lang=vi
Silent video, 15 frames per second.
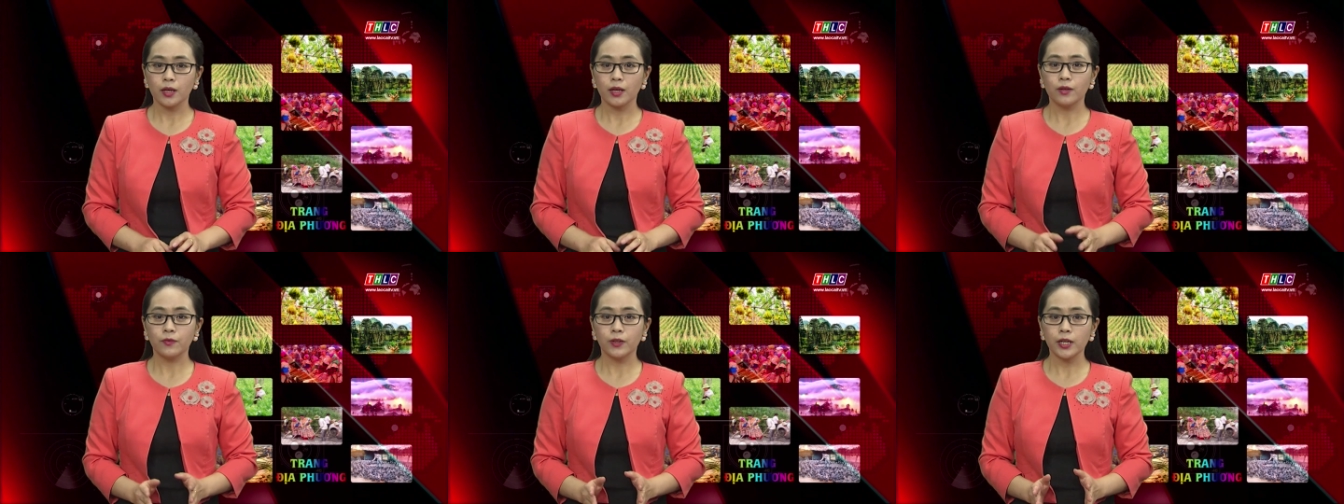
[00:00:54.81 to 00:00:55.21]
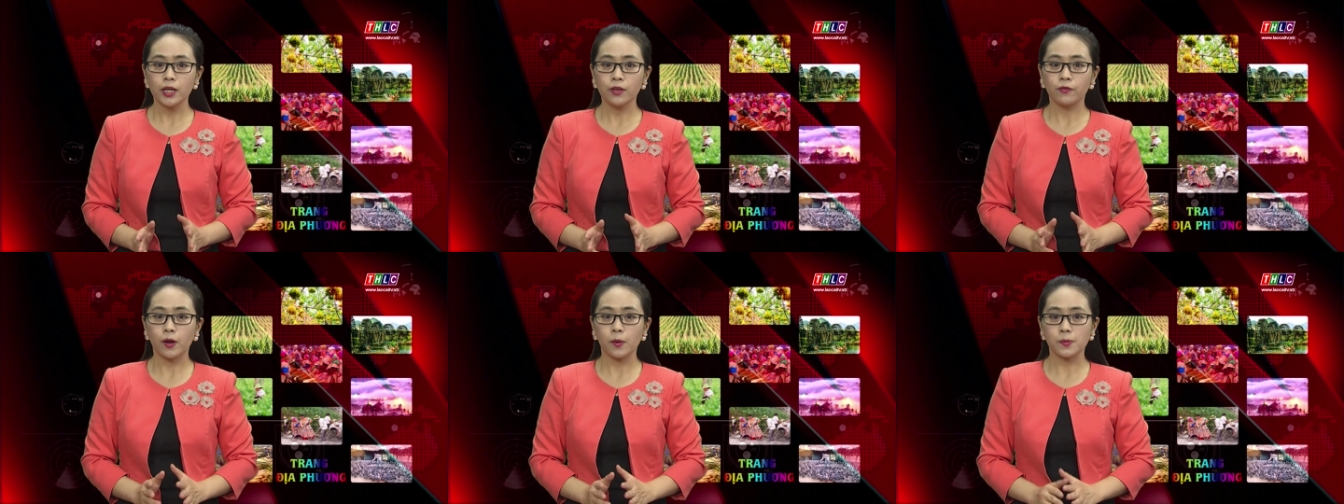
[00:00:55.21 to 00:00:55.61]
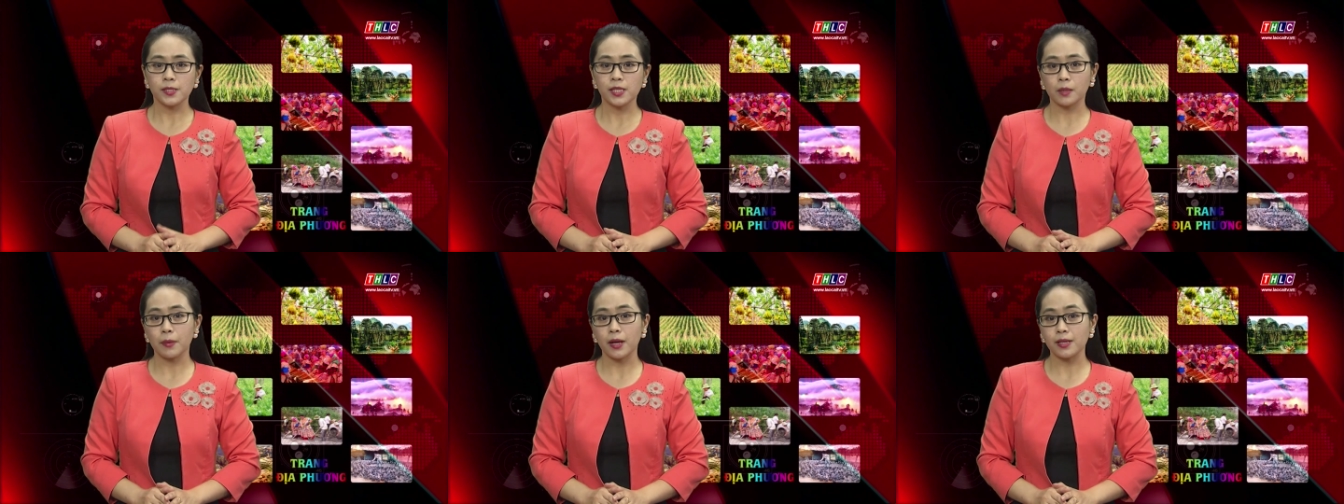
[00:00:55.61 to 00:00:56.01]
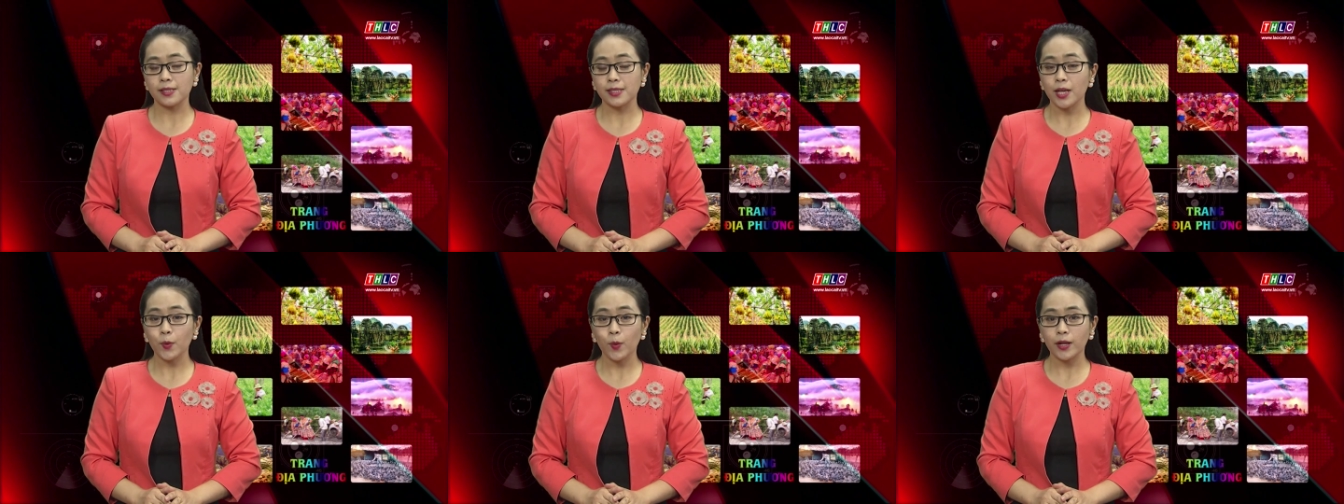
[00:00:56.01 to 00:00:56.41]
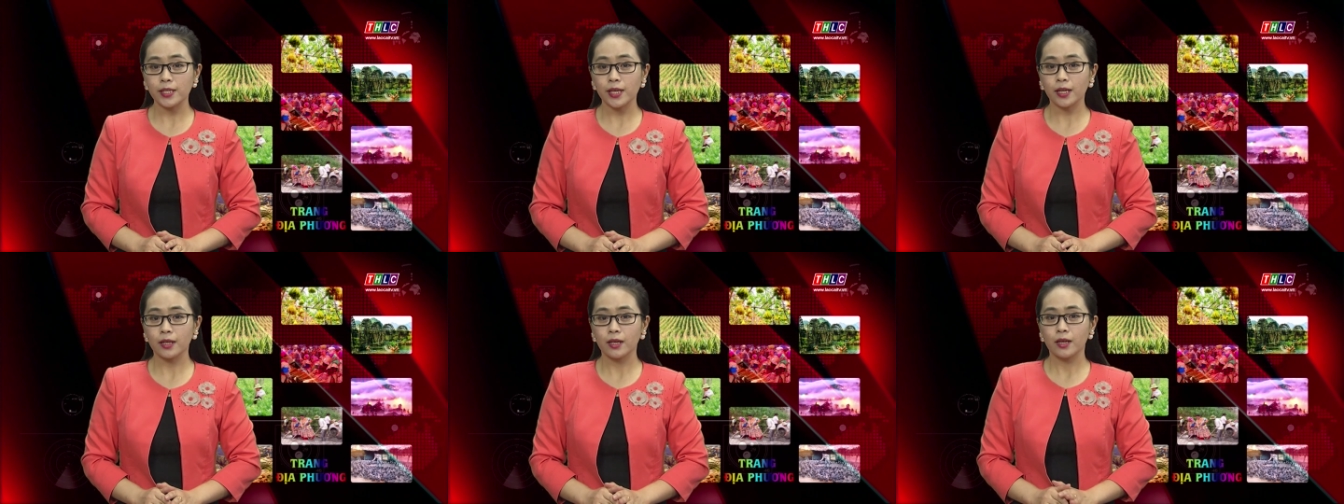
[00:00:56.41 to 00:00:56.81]
với hy vọng dịch bệnh sẽ qua
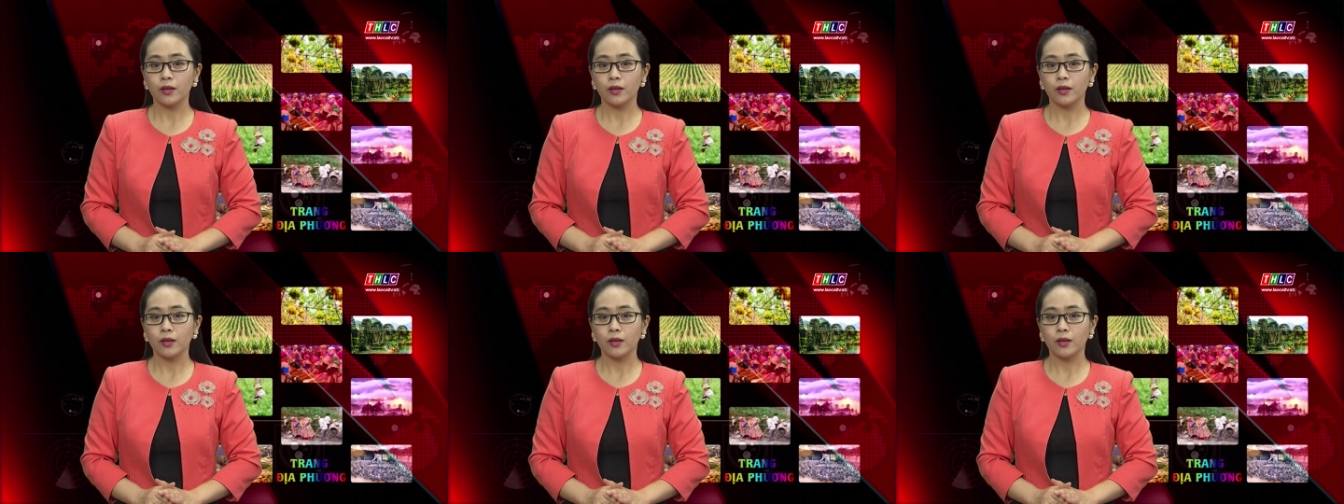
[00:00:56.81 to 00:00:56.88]
nhanh